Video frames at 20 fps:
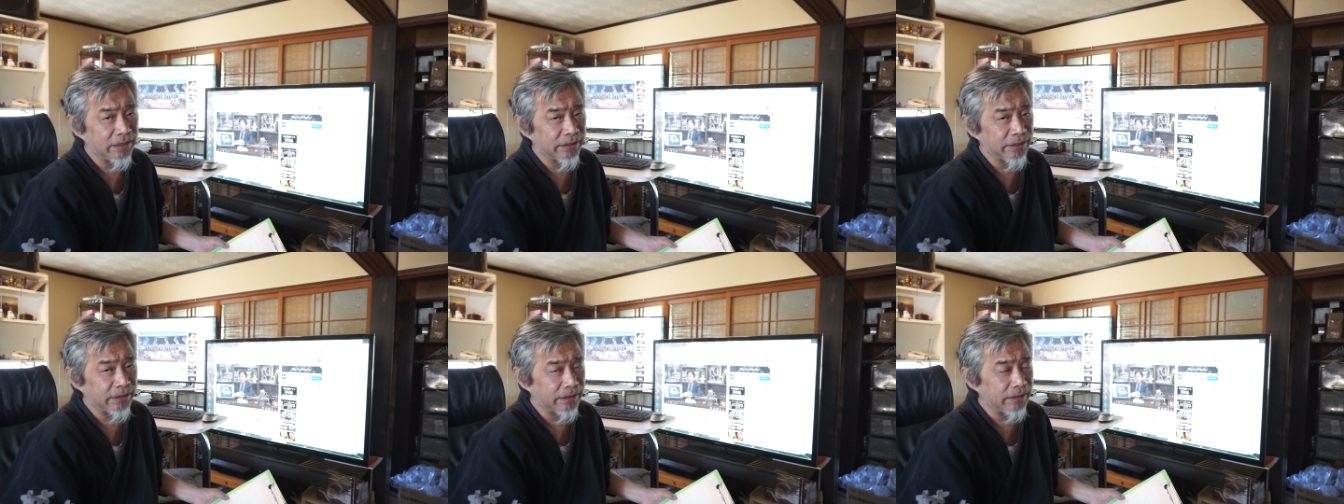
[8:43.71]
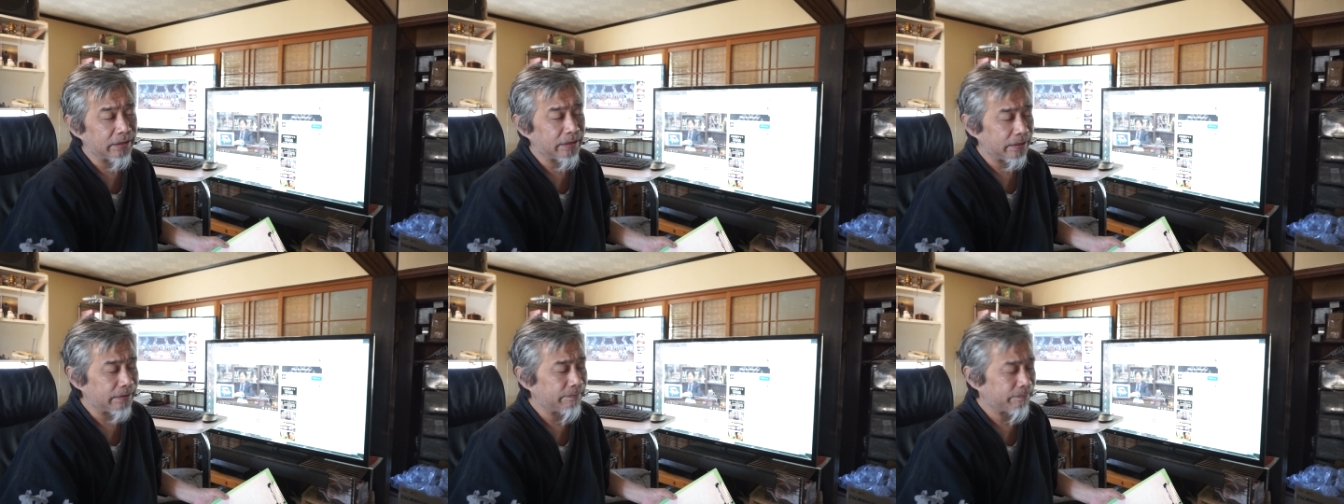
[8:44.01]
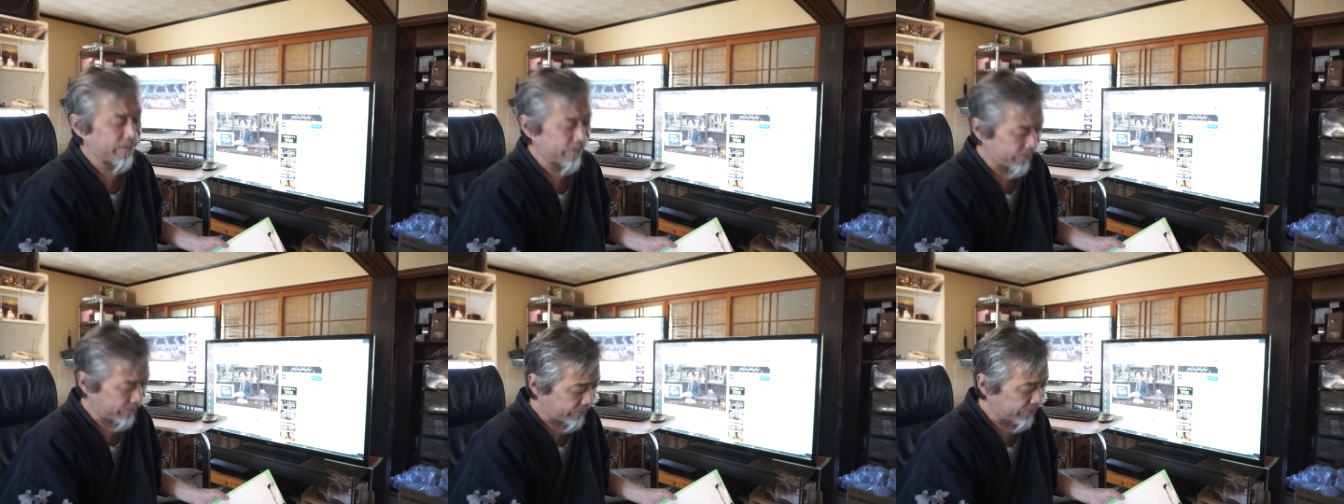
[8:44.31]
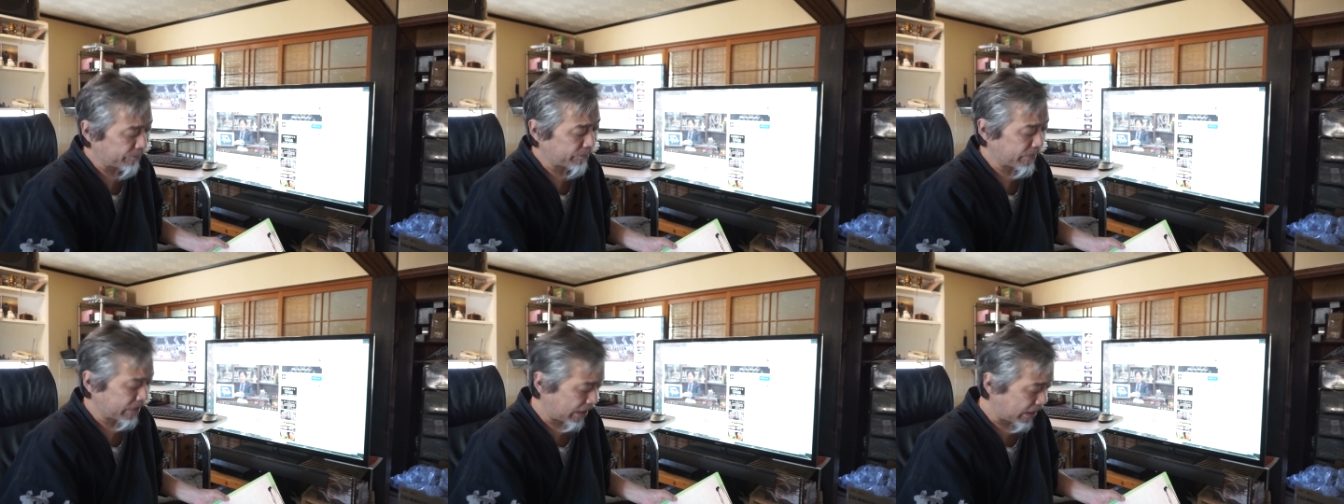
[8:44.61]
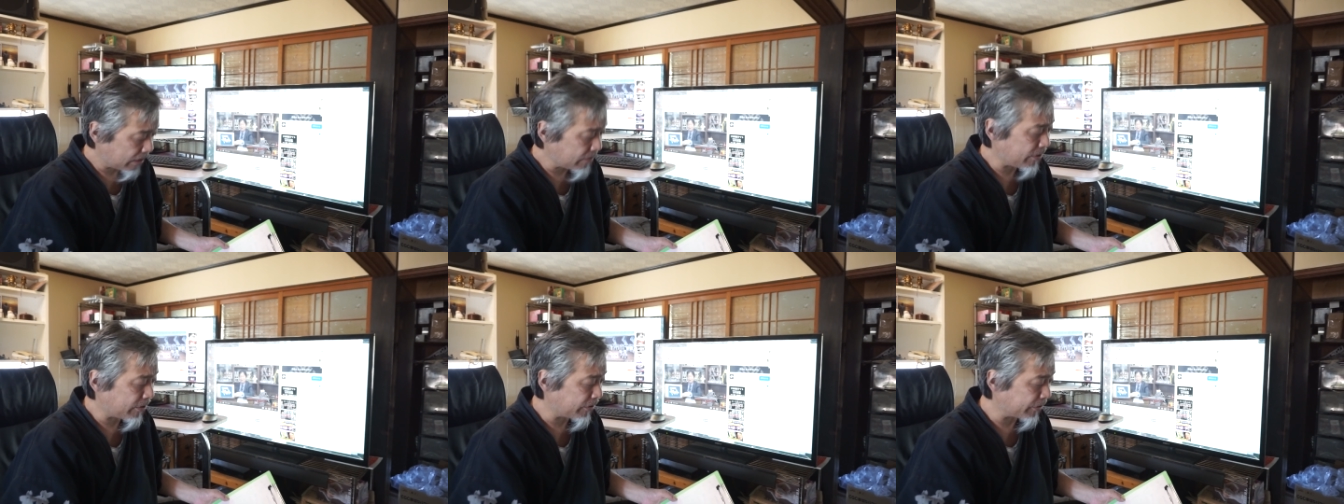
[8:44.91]
らね、う
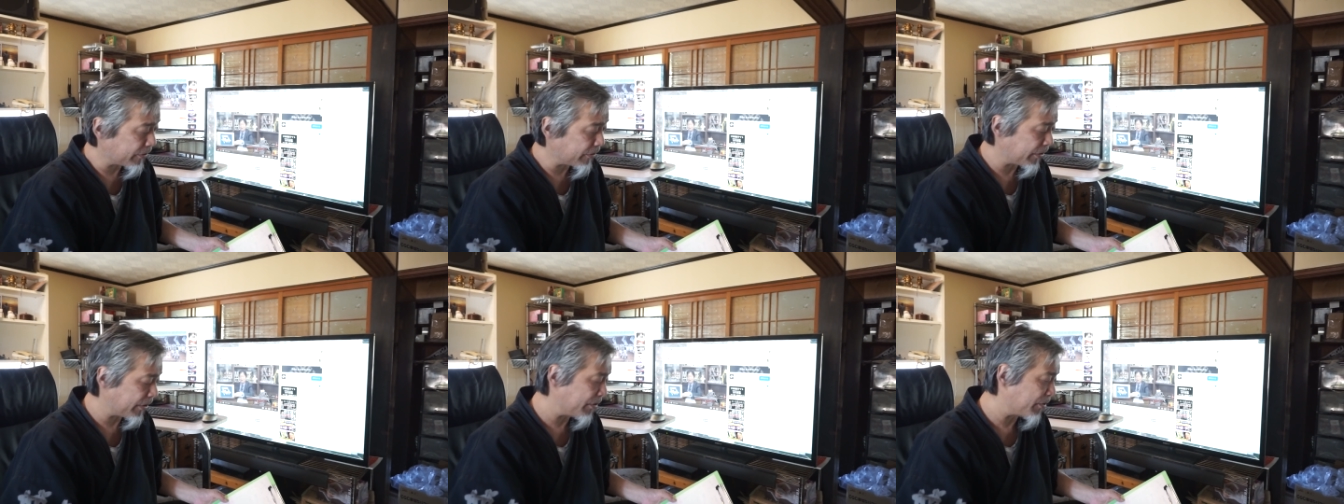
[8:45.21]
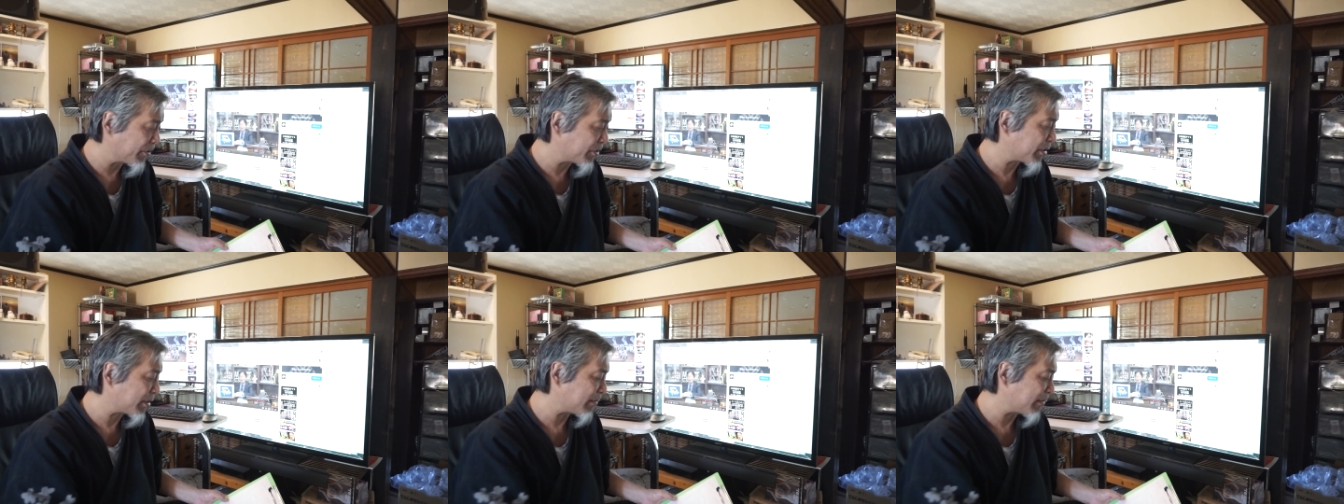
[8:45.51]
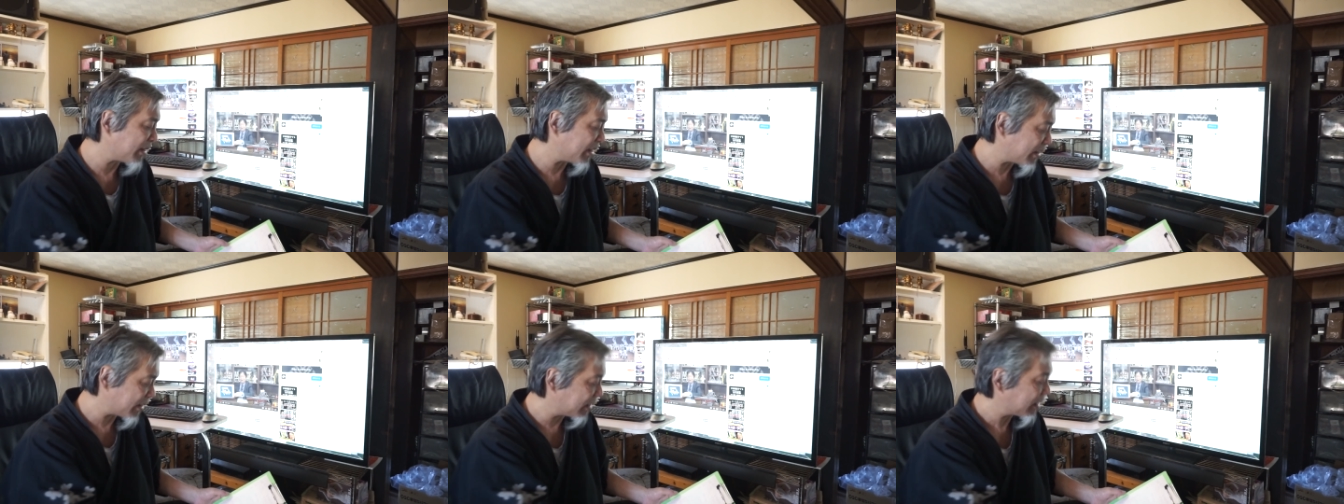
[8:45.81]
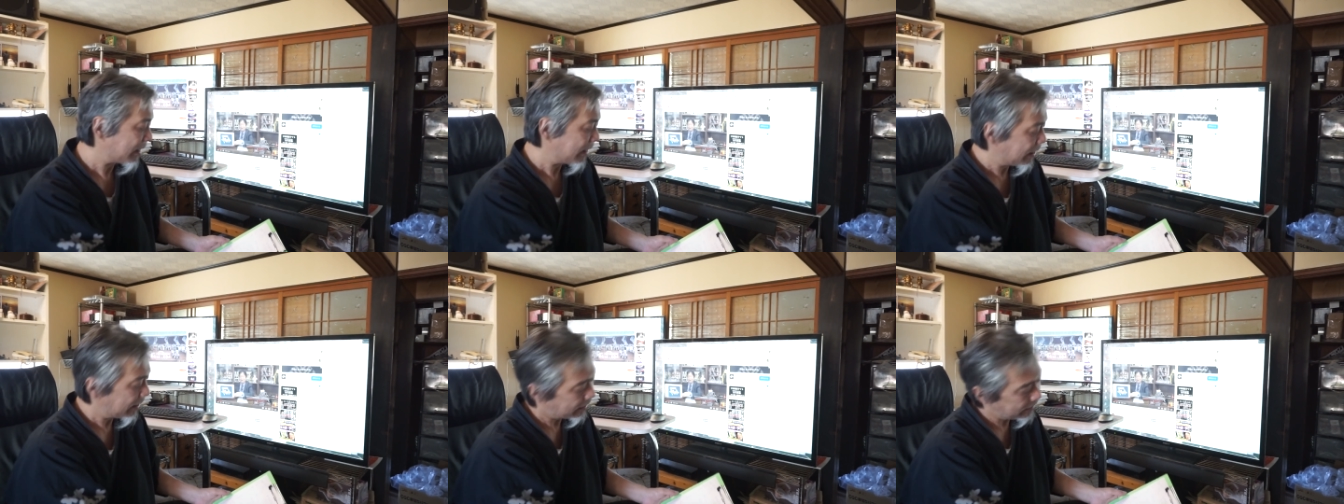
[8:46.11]
ん、あれば本当におすすめです